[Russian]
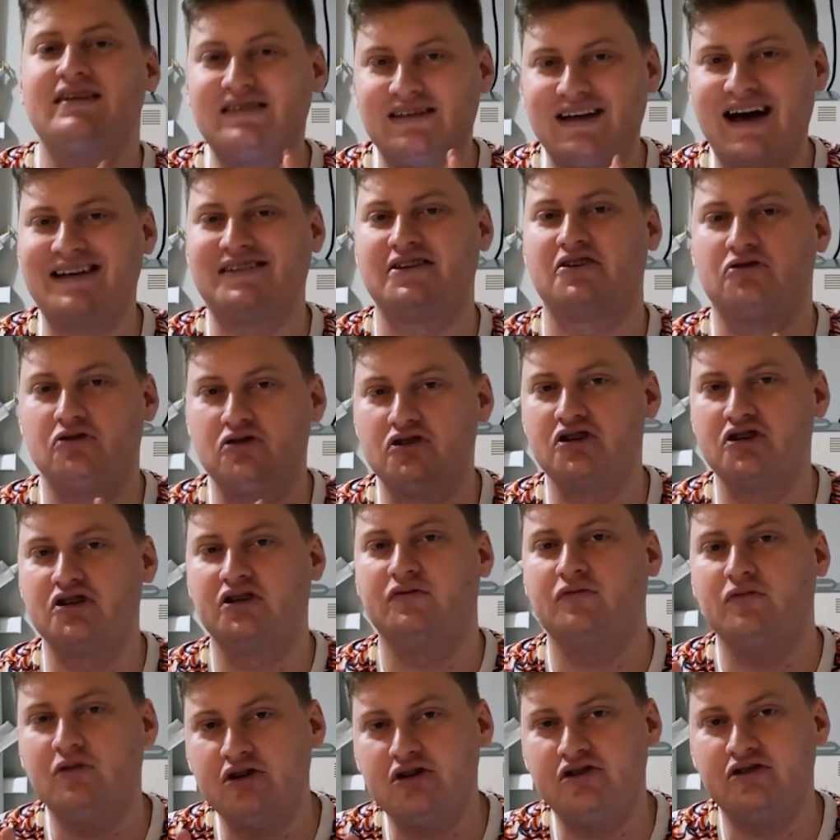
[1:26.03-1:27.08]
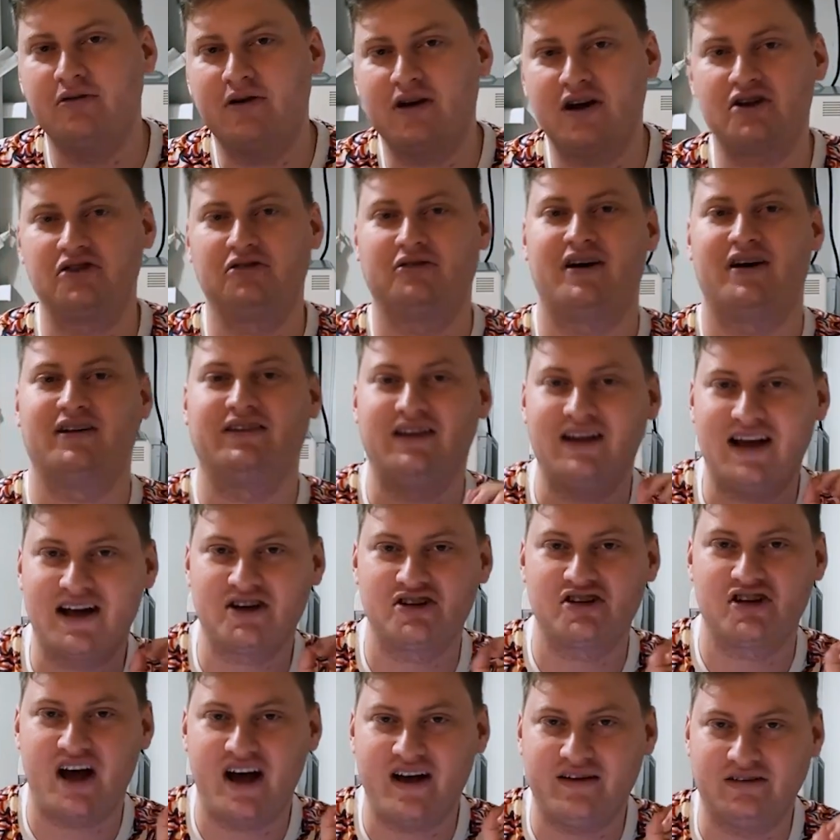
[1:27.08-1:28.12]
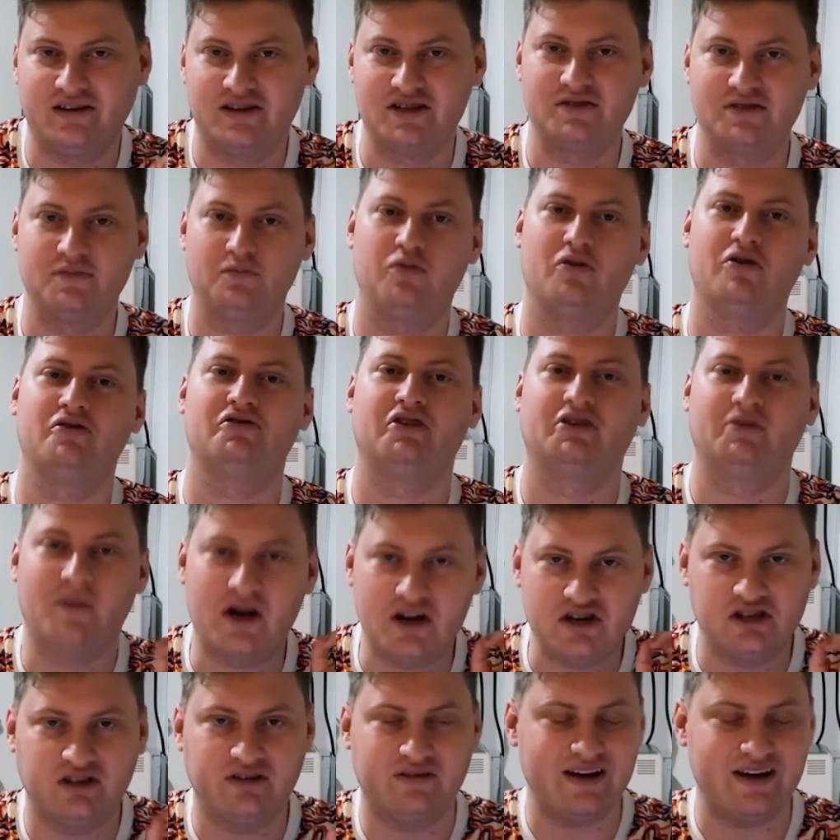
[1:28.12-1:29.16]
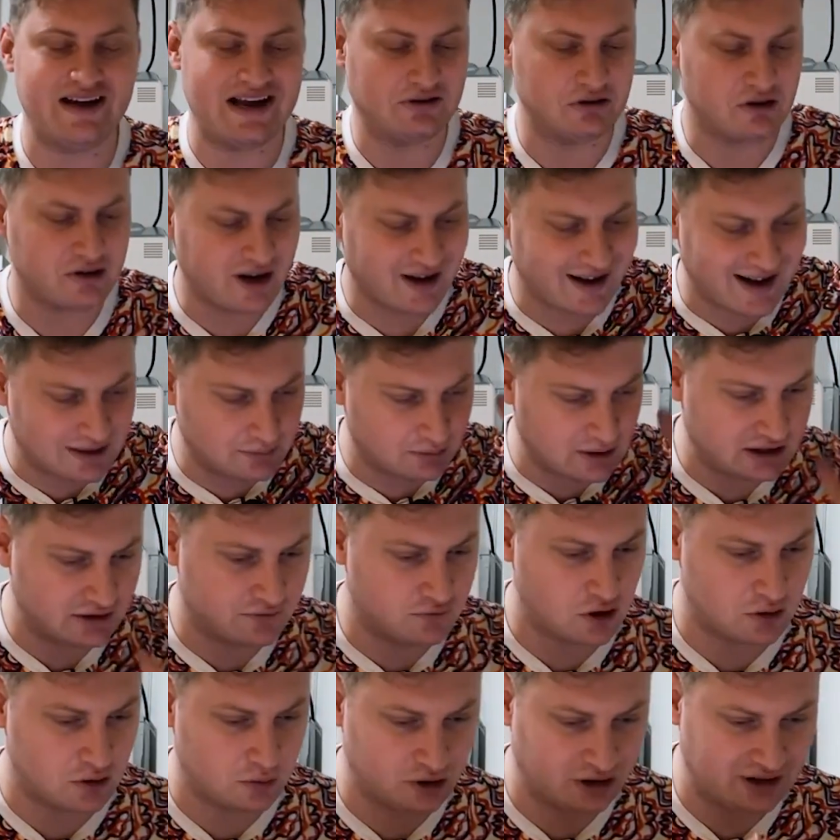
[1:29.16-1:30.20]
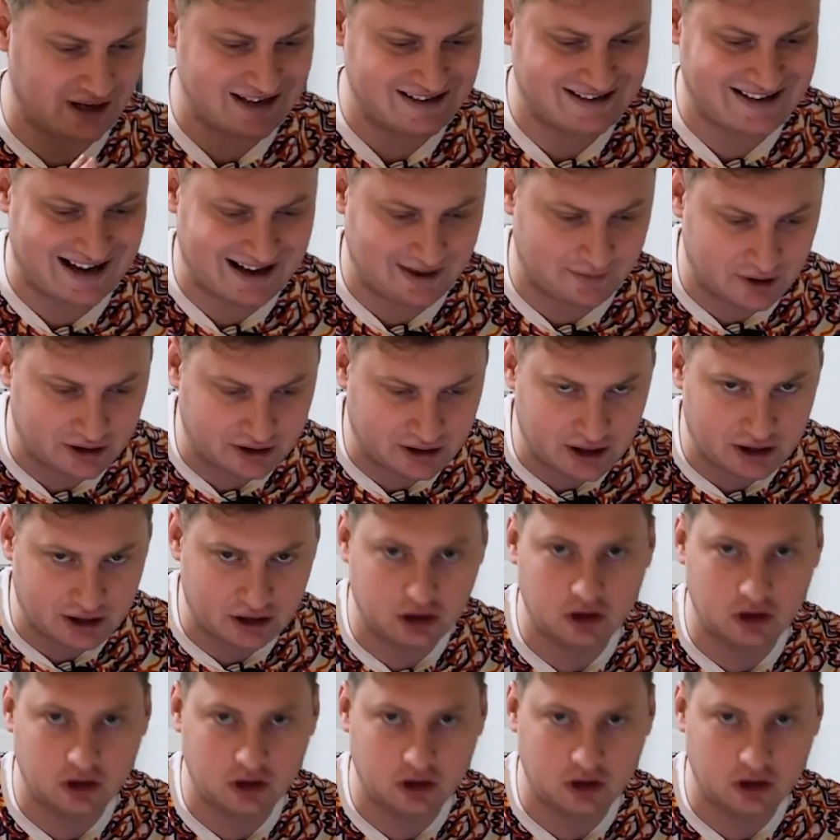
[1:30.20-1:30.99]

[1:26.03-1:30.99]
Кстати, существует теория, что Андрей Аршавин использует Матч ТВ не только как платформу для заработка,